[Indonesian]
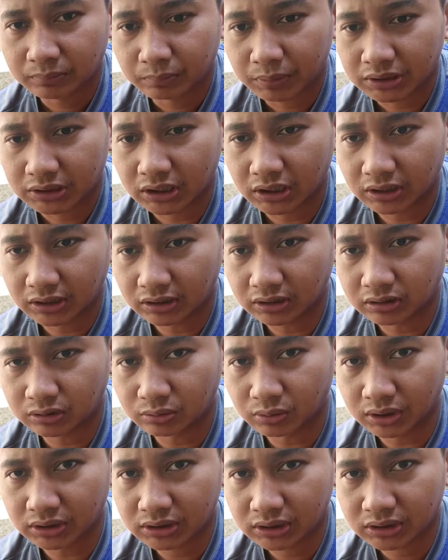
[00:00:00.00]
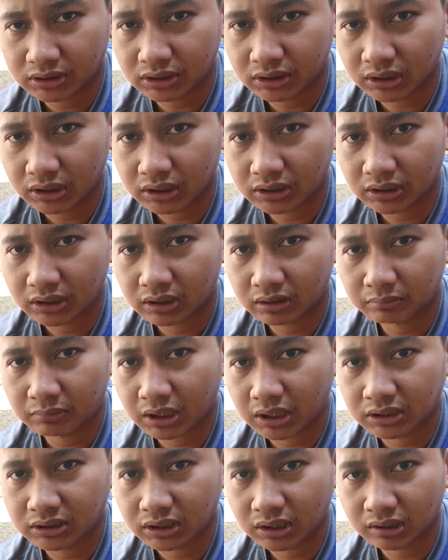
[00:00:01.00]
pas hari keduanya dia kayak
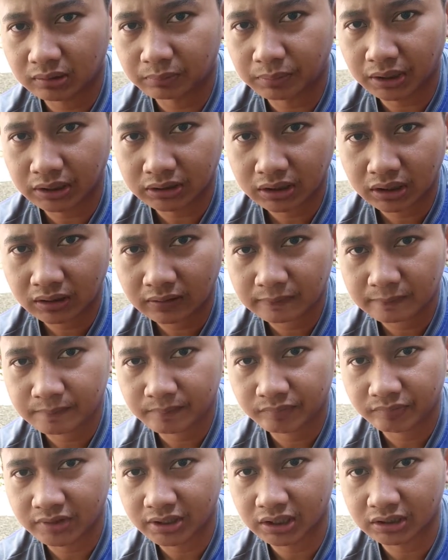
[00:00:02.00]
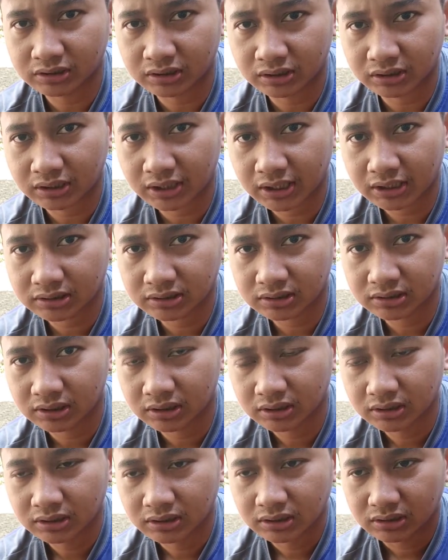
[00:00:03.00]
makannya nggak banyak dia stres
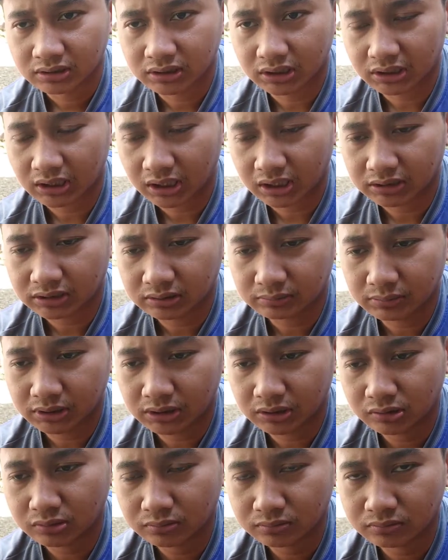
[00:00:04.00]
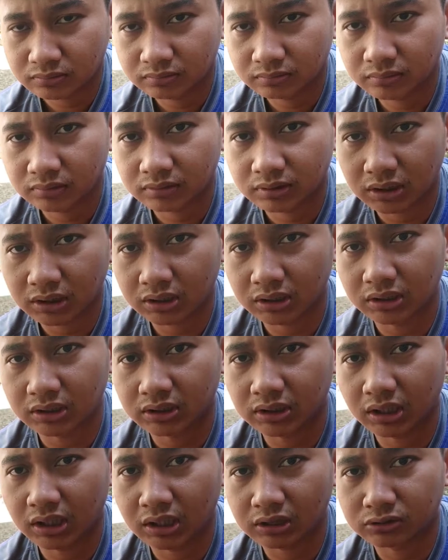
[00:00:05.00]
saya kasih minum ah
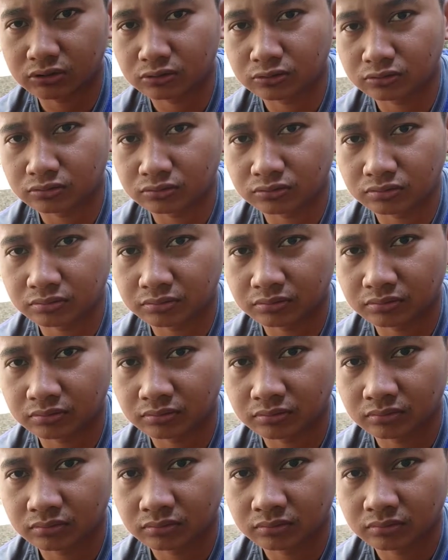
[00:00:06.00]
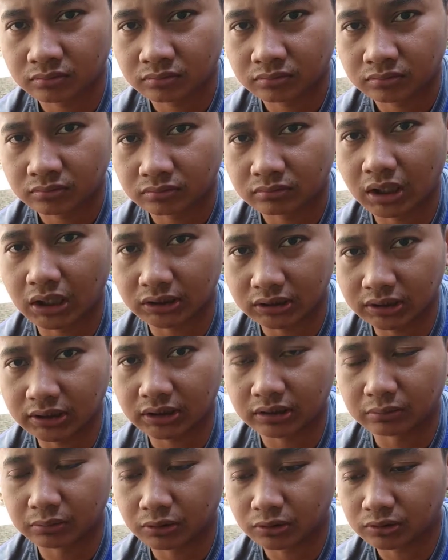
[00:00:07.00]
dia langsung mati
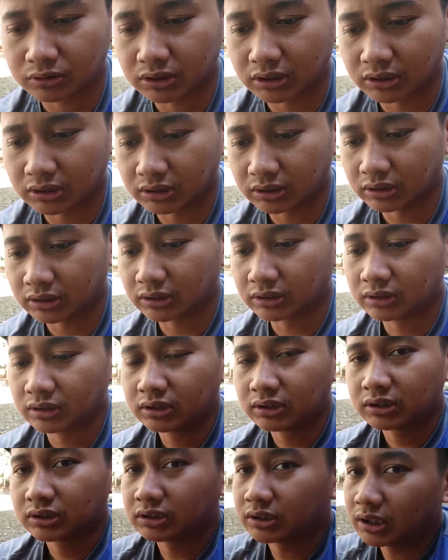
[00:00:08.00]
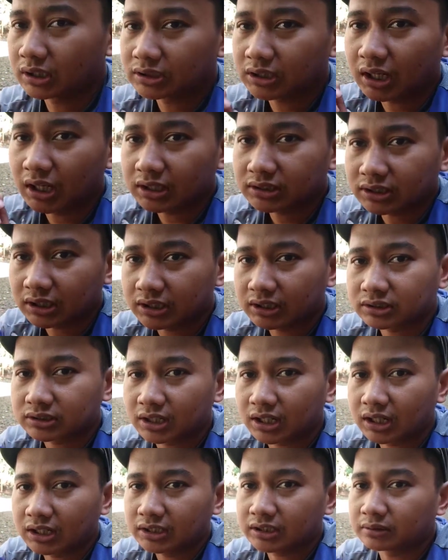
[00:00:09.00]
ya bro jadi ya sangat sayang
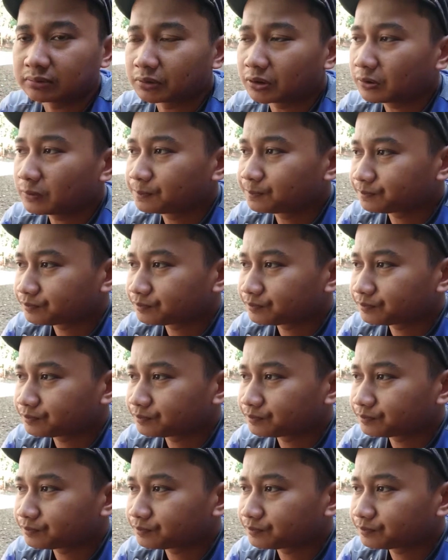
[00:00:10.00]
sekali ya bro